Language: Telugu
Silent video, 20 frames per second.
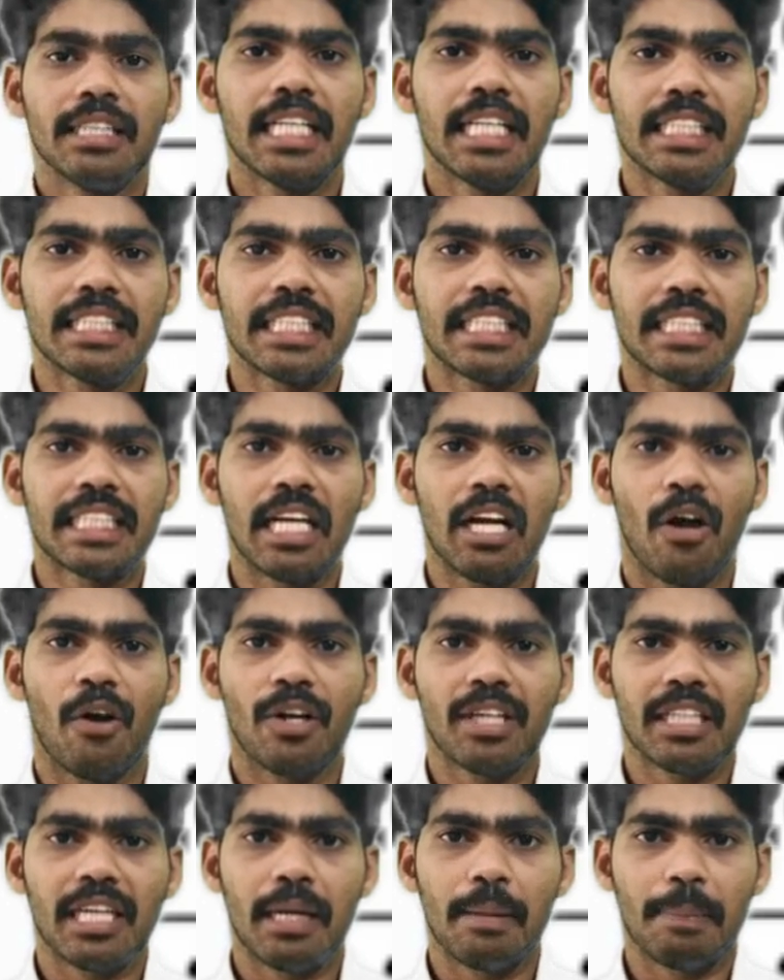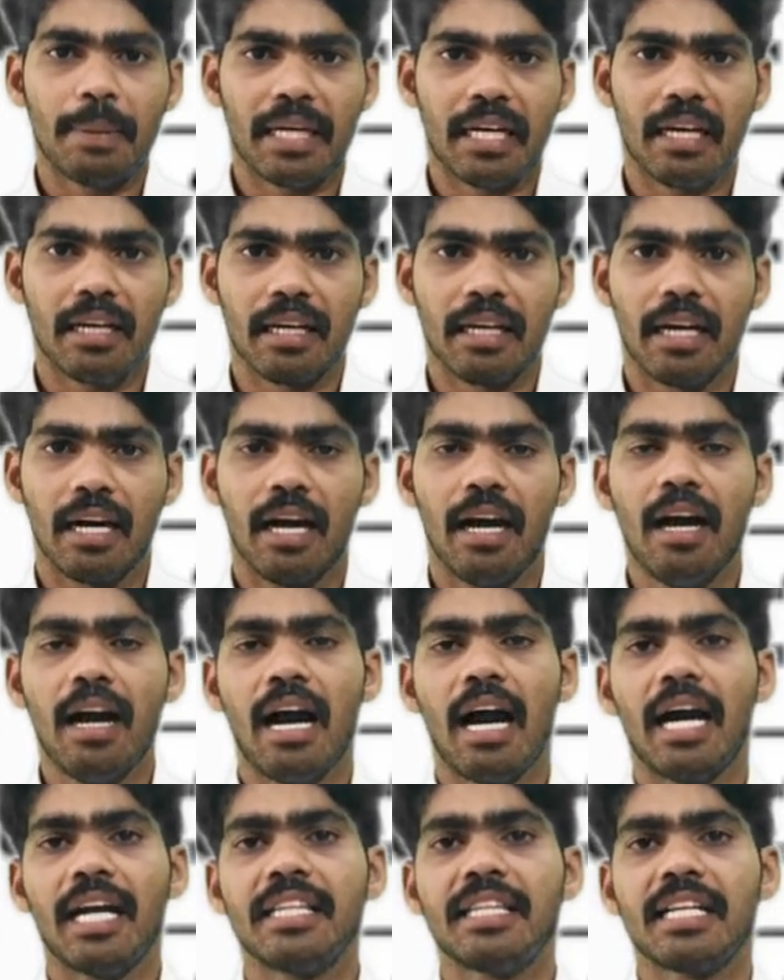త్రీ సిక్స్టీ ఆర్టికల్ ప్రకారంగా
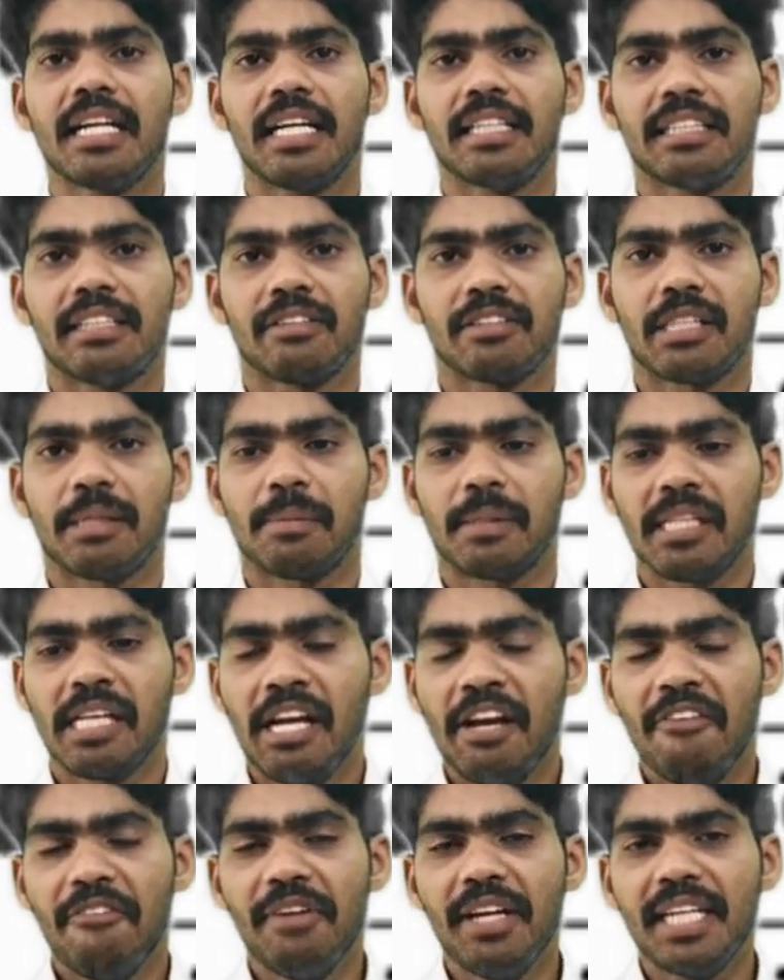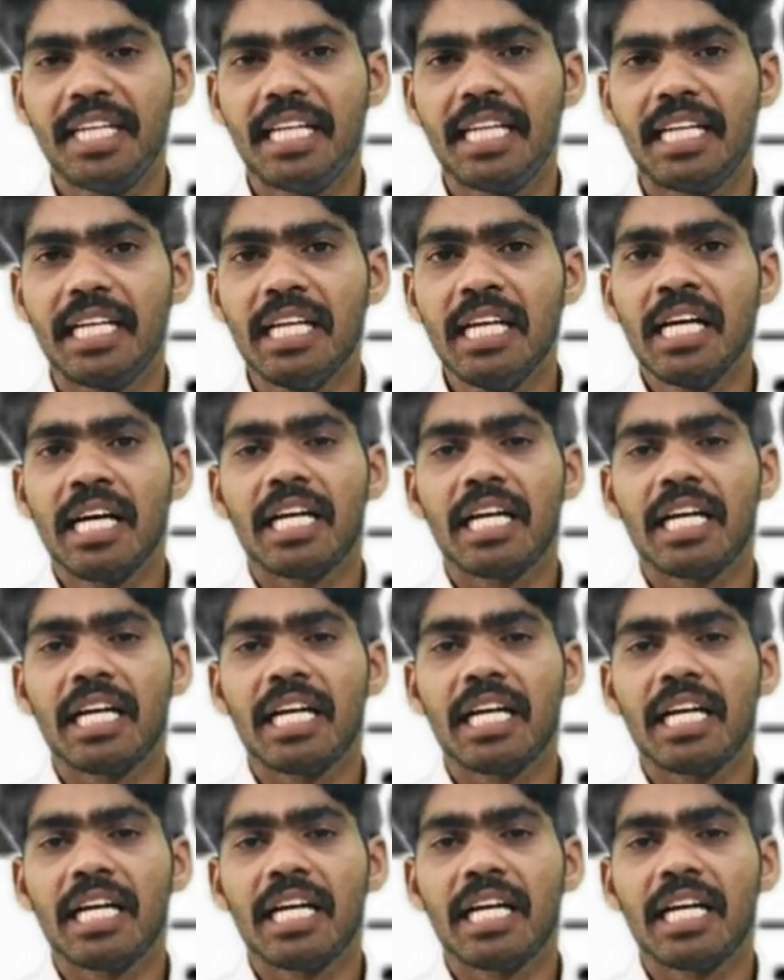ఆర్థిక అత్యవసర వీటిని